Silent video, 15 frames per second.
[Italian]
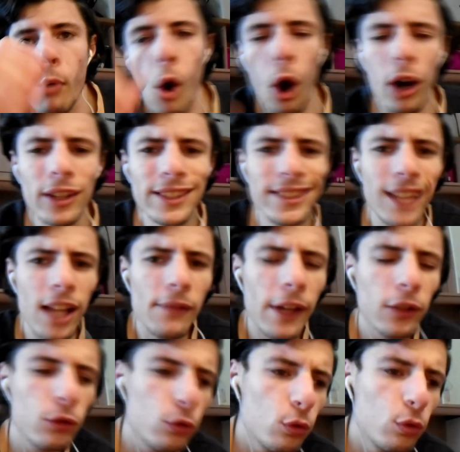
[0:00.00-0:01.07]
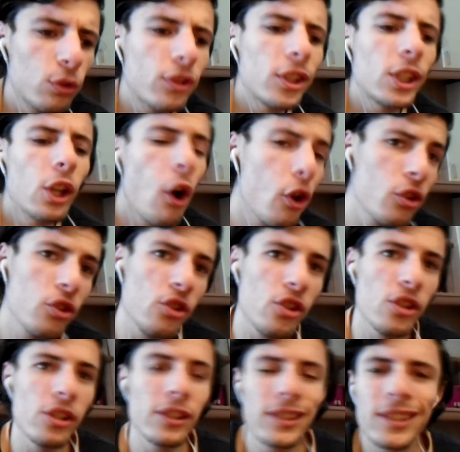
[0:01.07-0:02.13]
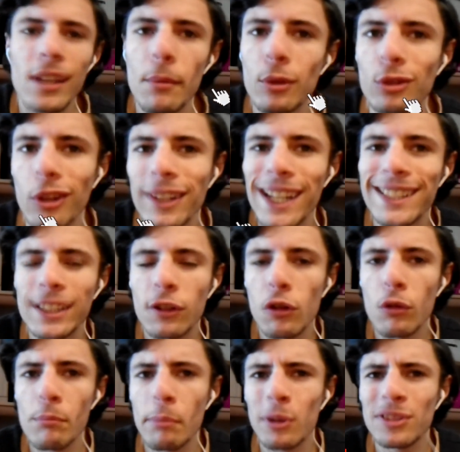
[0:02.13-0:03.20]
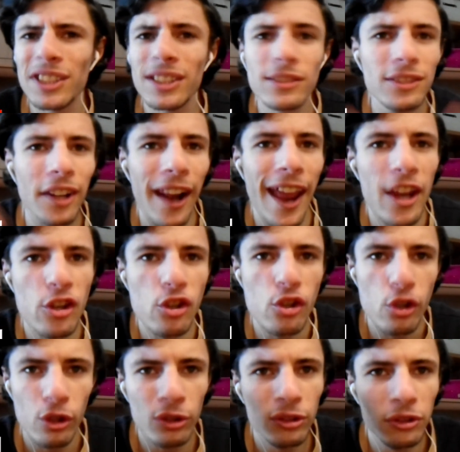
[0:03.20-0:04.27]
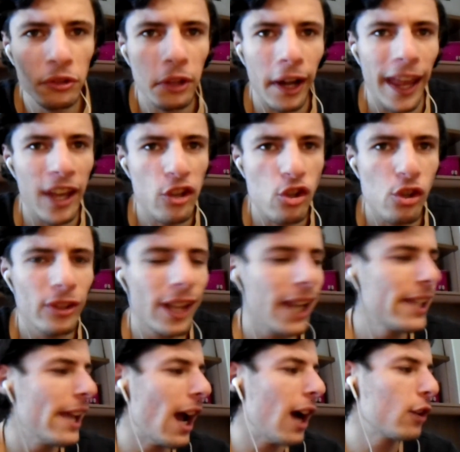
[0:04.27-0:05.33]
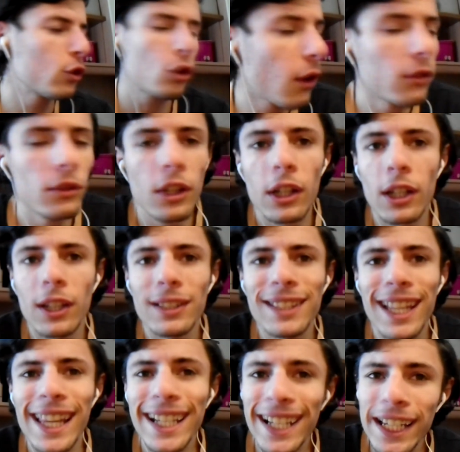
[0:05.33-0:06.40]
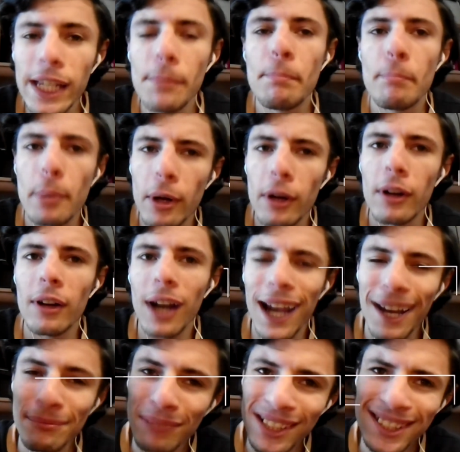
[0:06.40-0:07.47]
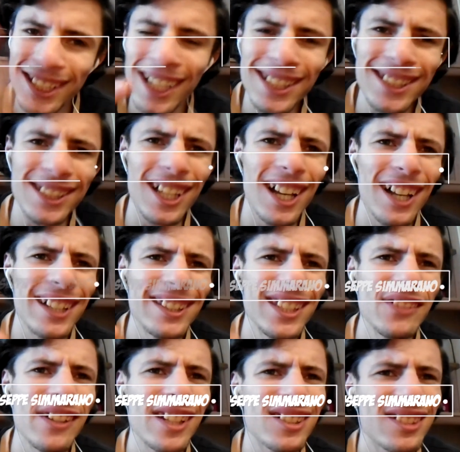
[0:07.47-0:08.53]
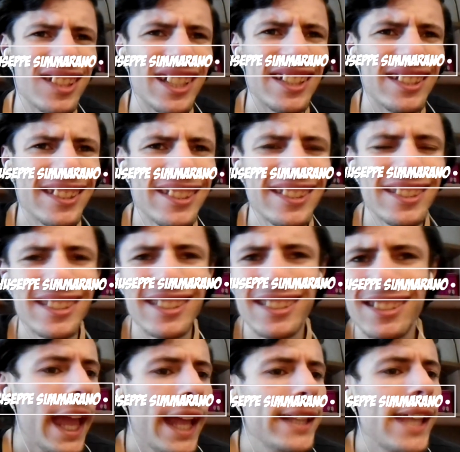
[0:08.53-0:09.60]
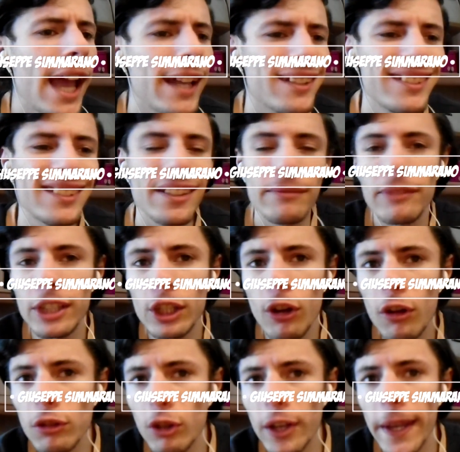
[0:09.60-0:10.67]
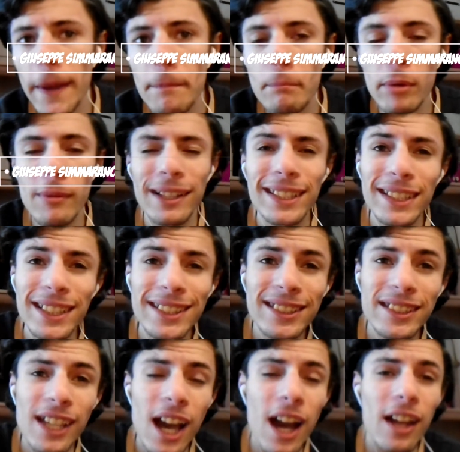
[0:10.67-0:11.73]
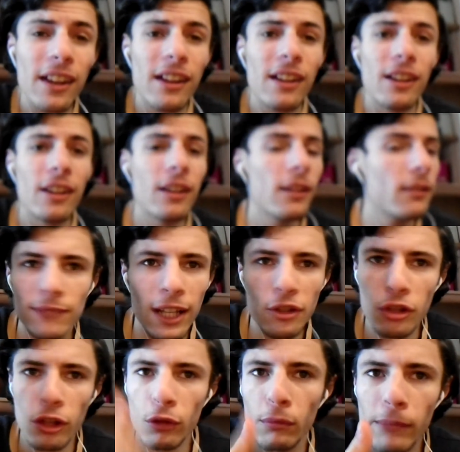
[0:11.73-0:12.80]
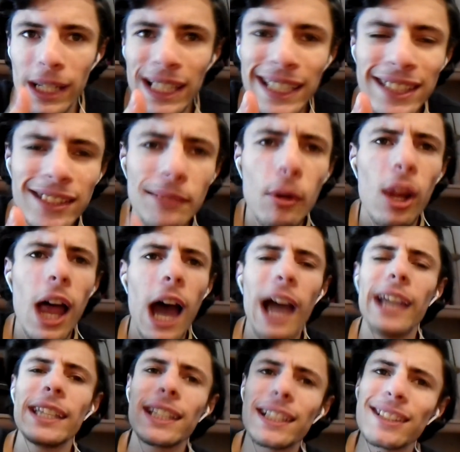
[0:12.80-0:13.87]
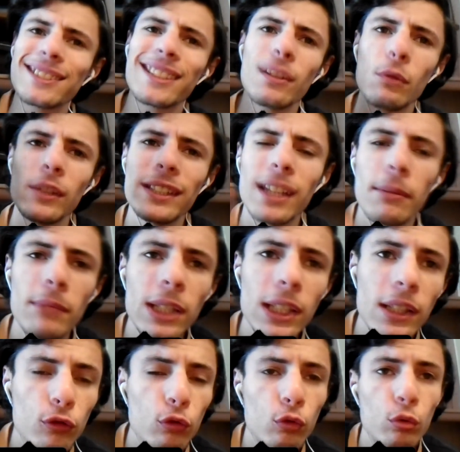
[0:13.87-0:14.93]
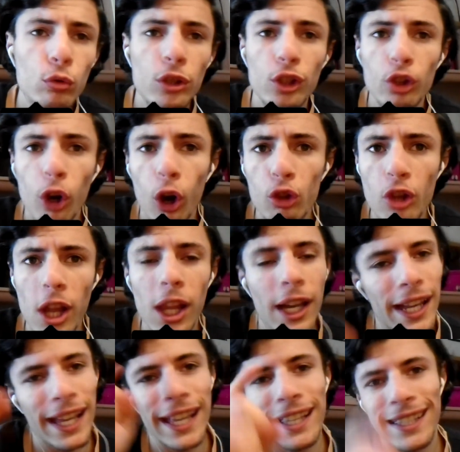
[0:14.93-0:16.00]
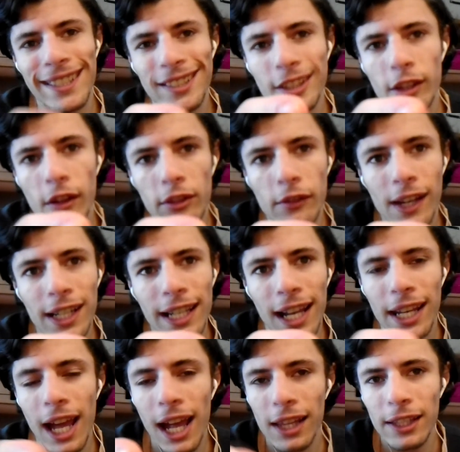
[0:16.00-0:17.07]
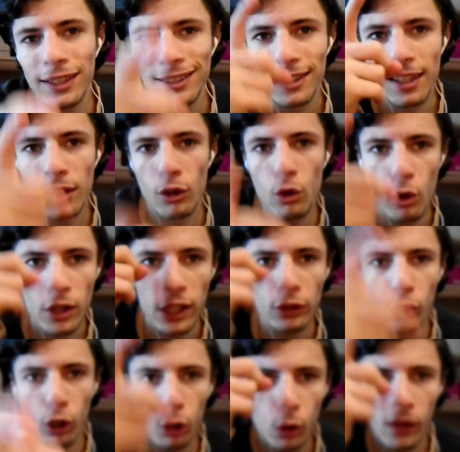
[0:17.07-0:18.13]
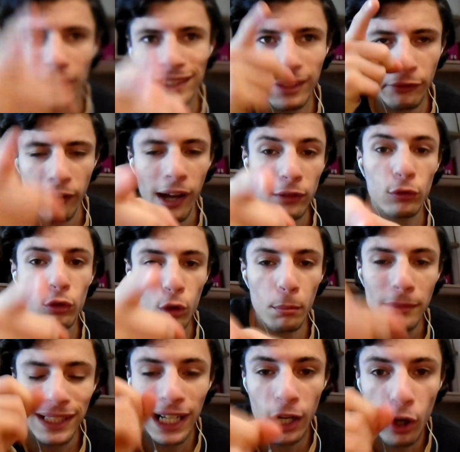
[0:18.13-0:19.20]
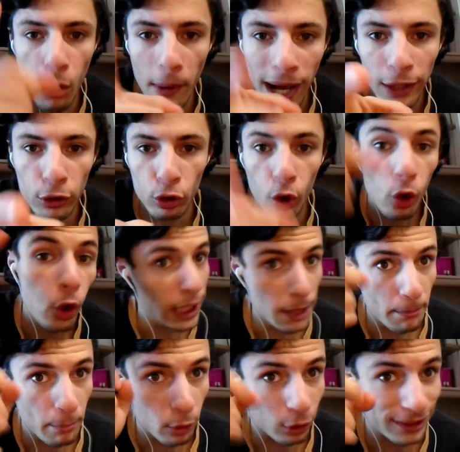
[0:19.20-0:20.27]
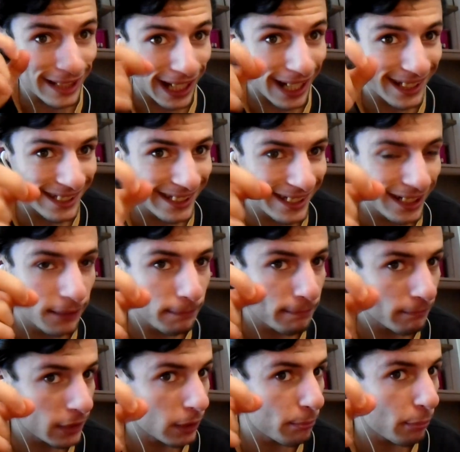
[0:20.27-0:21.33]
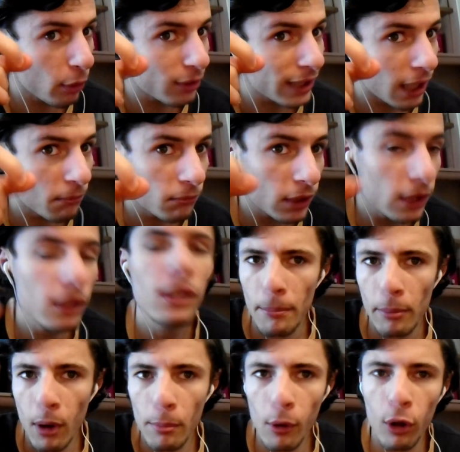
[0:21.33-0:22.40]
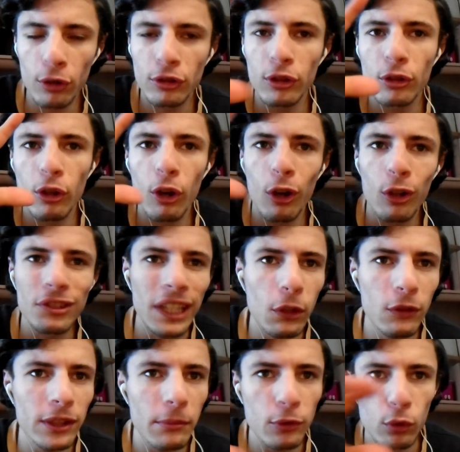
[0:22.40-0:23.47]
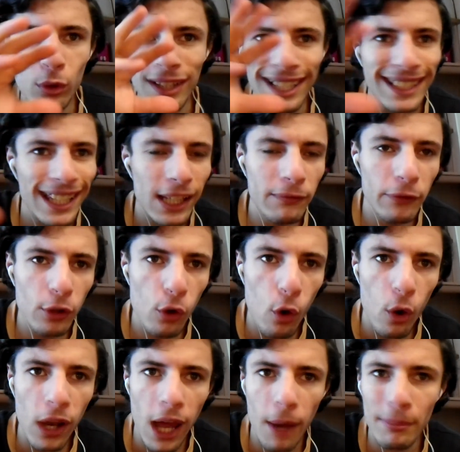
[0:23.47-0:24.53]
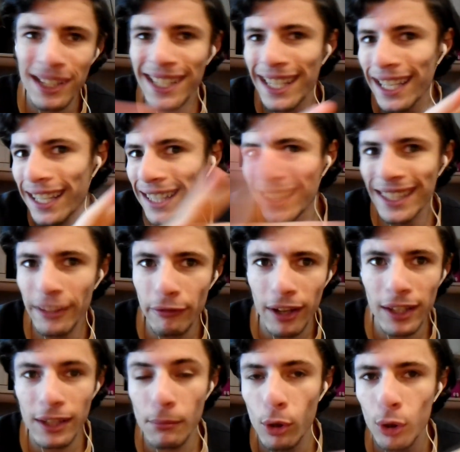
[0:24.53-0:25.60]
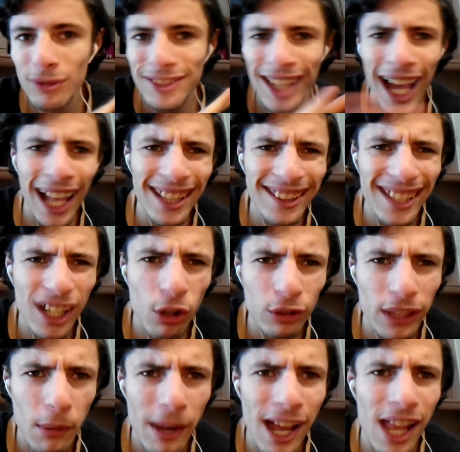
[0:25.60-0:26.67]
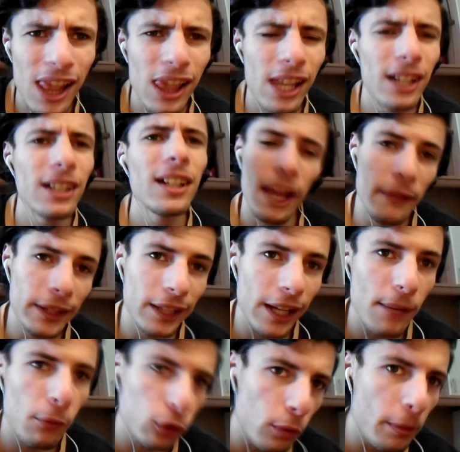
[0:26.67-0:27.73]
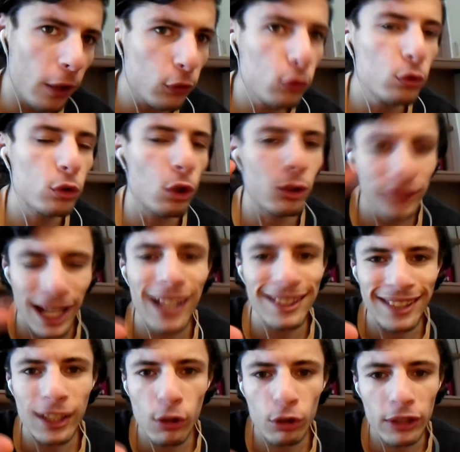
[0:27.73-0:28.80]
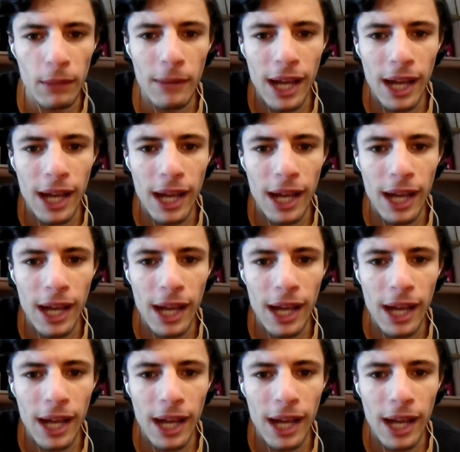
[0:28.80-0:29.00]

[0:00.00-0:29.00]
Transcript: Buon salve a tutti, oggi siamo tornati con un po' di trash, trash italiano, con eh, delle clip eh, abbastanza divertenti. E niente, vi ricordo che prima di iniziare lasciate un bellissimo like, seguitemi su tutti i social e iscrivetevi al canale se ancora non lo avete fatto, mi raccomando, importante, importante. A proposito, seguitemi sul canale Viola perché lì faremo tante cose belle e vedremo soprattutto tante cose